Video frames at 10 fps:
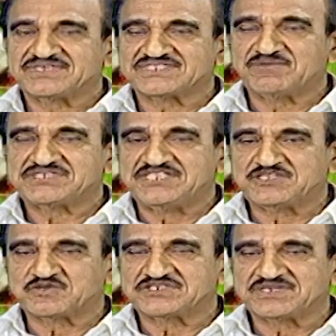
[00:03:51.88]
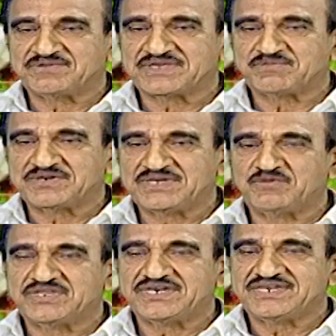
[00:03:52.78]
సమస్య తీసుకొచ్చారు మీకు ఇప్పుడు
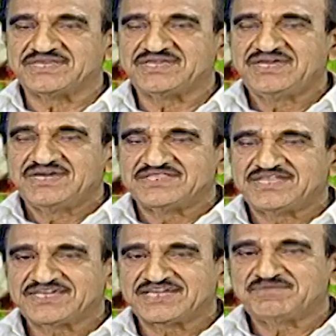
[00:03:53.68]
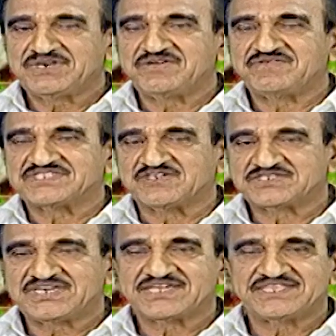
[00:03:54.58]
ఏమున్నదంటే దానికరే మనం ఇరవై
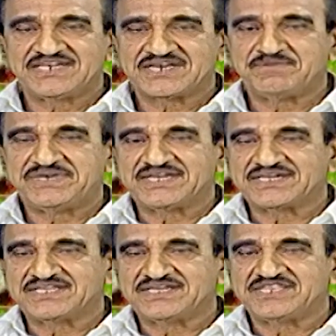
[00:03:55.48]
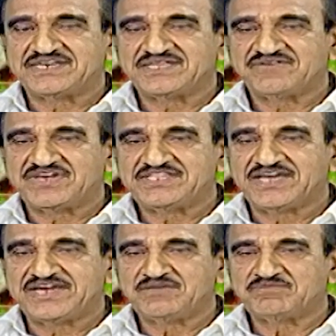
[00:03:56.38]
సంవత్సరాల కింద ఇక్కడ పెట్టాం కదా ఏంటంటే వరి
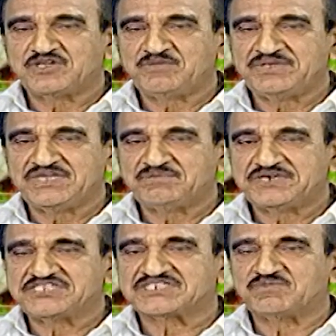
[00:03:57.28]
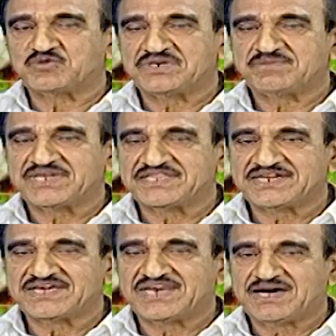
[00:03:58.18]
ధాన్యం బదులు బియ్యం పెట్టించి కమ్ముకుంటే మరి
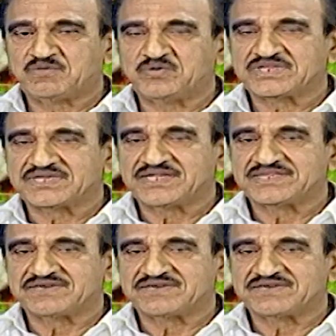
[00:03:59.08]
అదనంగా లాభం ఉంటుంది కదా దాని